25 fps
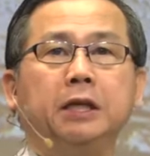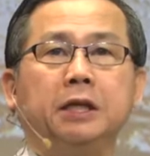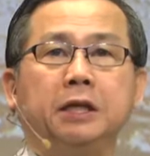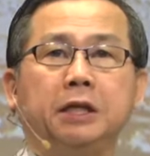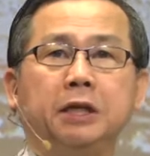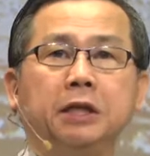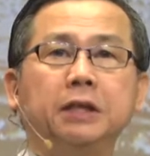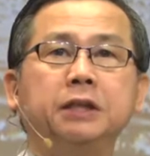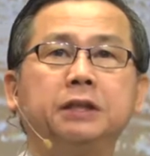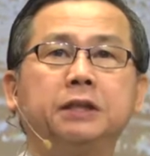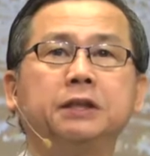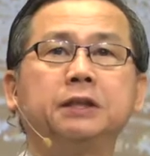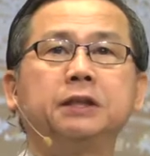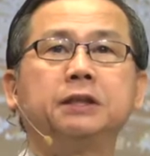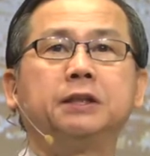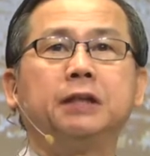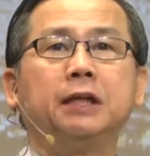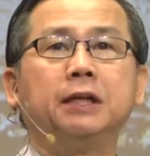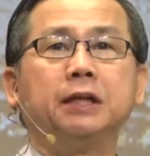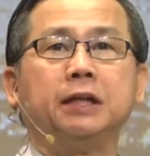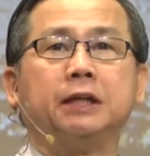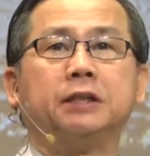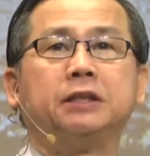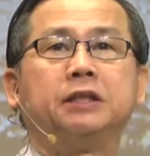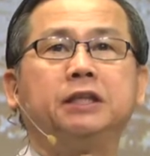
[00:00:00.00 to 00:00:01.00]
仪之争
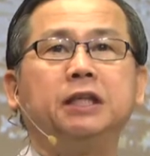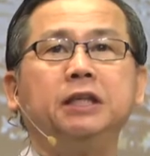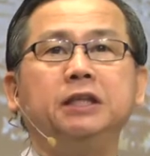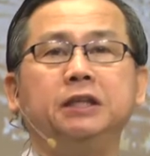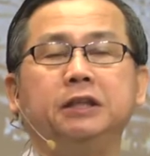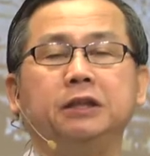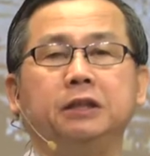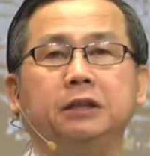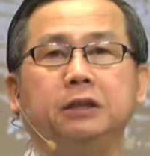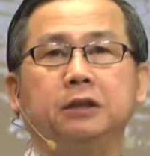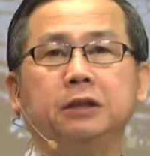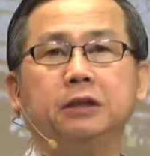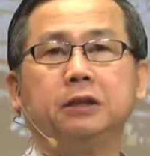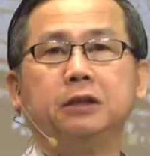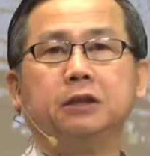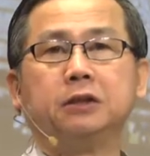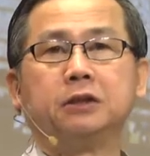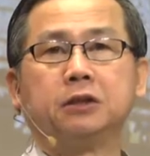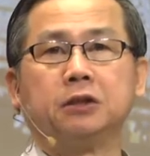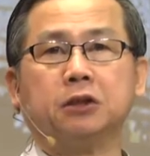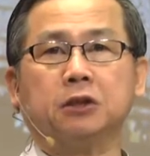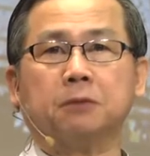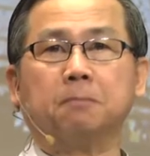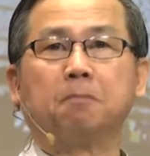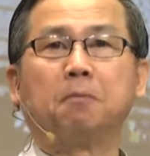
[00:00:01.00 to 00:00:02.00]
的禁
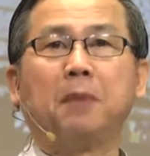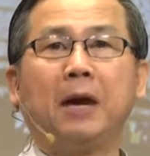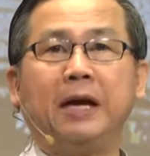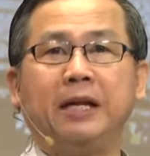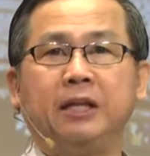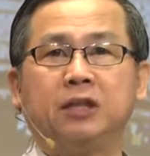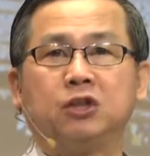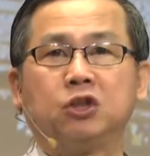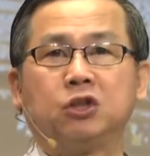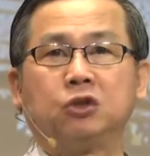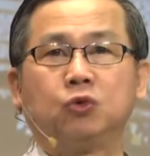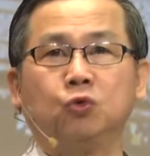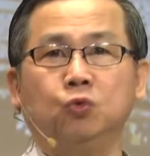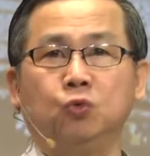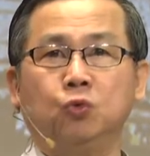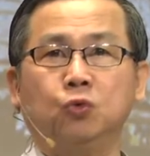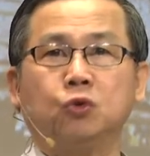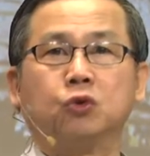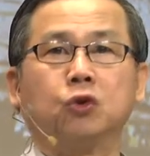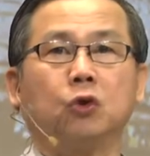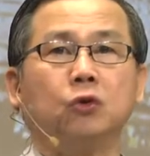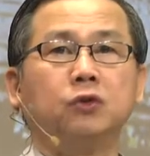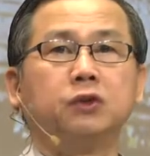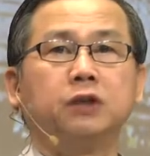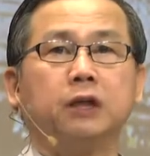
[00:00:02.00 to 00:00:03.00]
止拜祖
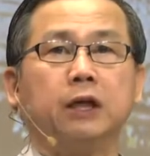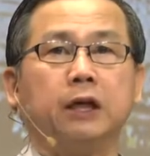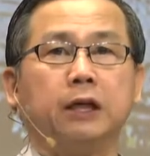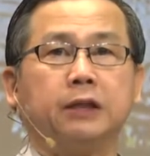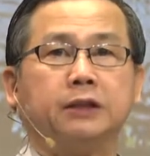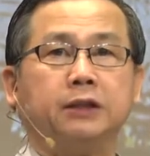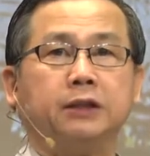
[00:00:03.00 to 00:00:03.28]
宗的